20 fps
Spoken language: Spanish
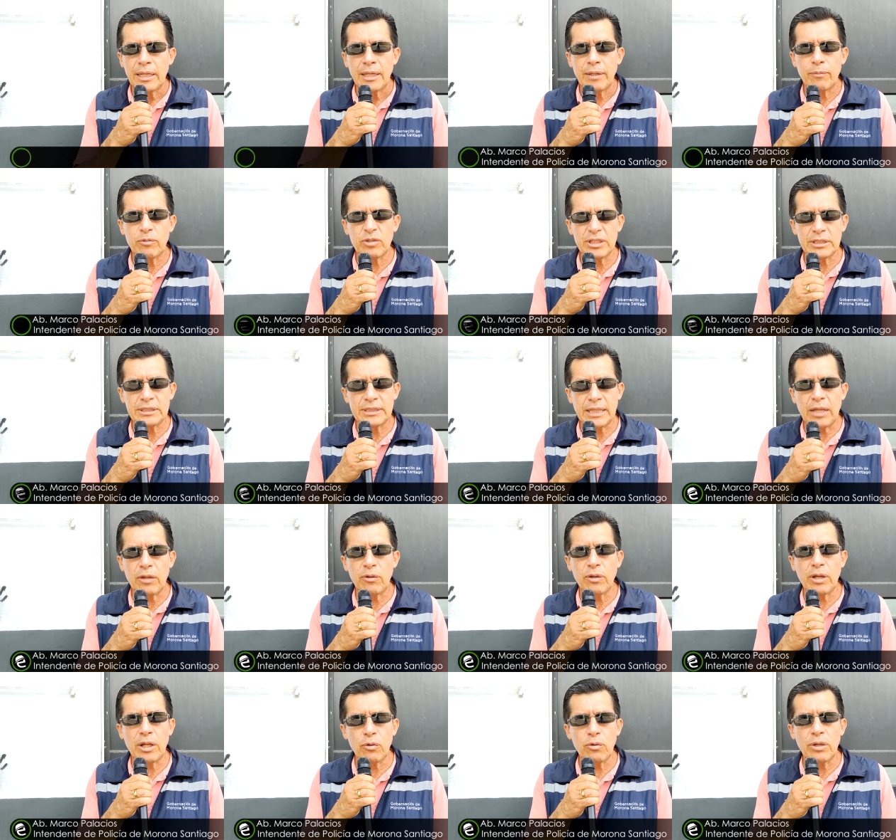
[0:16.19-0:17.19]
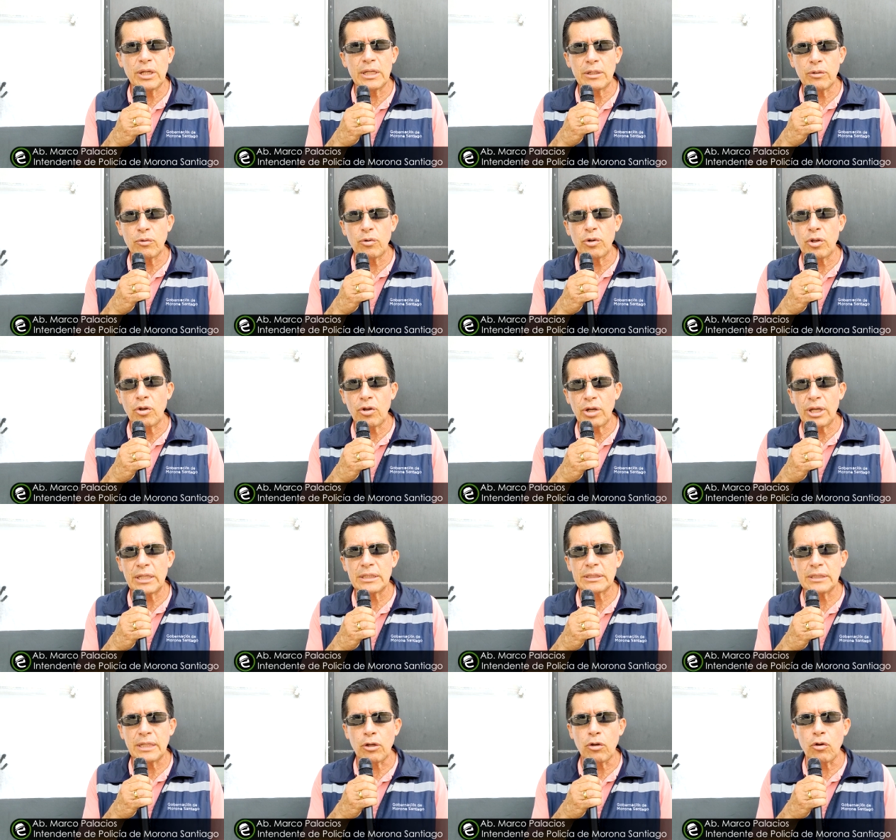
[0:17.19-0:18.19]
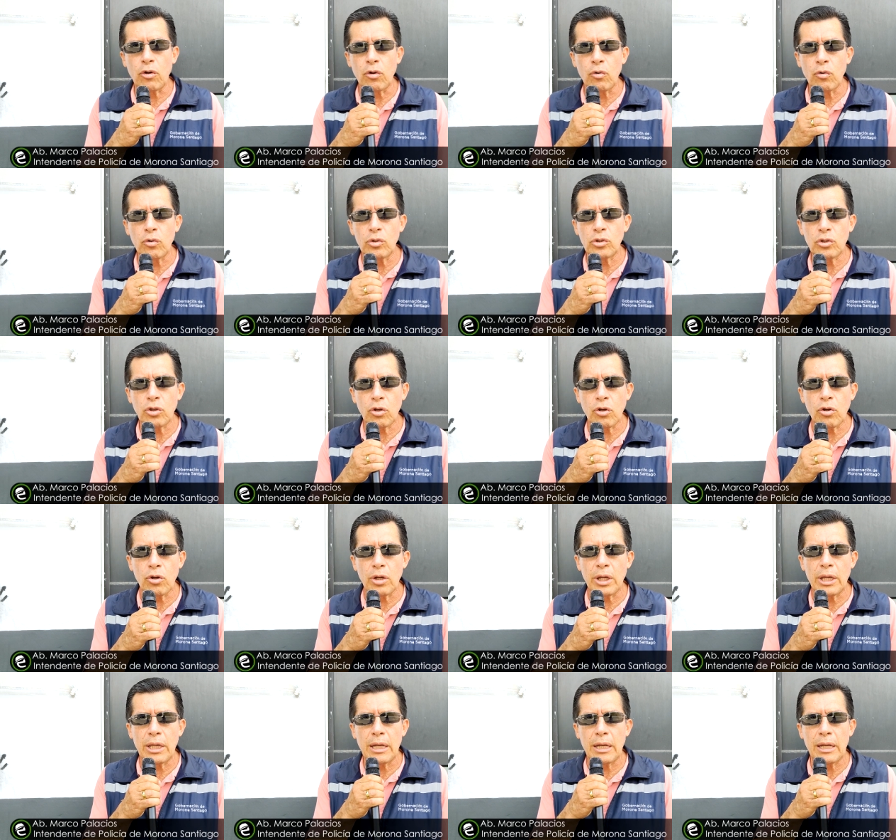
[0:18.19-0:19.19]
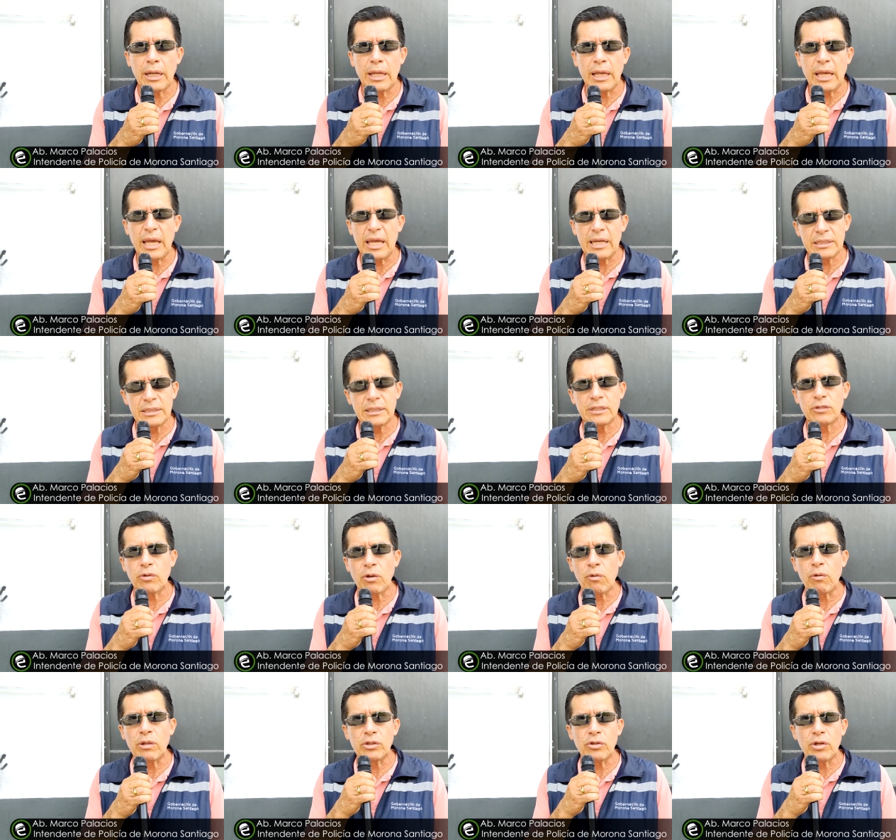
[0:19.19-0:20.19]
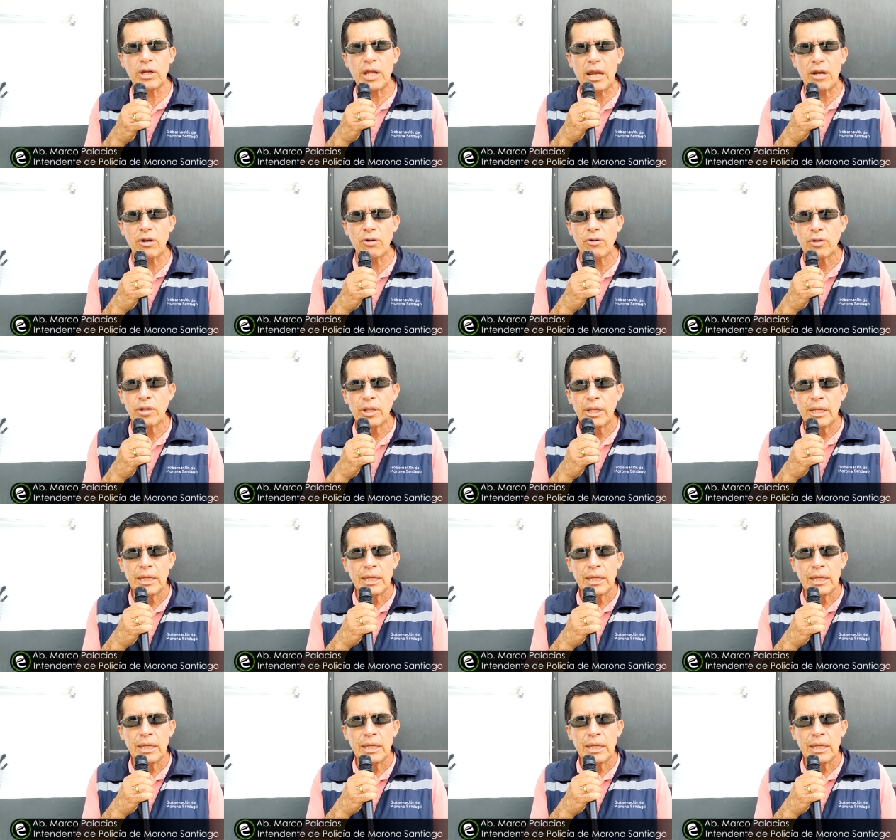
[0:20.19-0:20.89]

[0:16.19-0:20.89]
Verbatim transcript: Hemos estado en algunas reuniones en conjunto con el ejército ecuatoriano